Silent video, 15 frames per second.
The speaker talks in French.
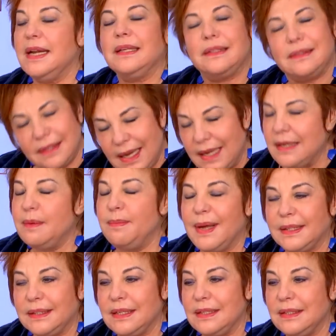est très
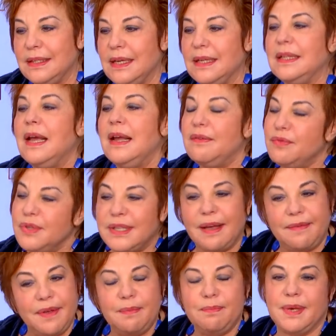liberticide. Mm. Vous
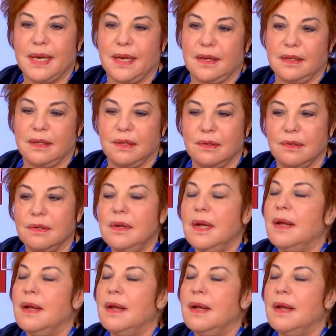savez bien que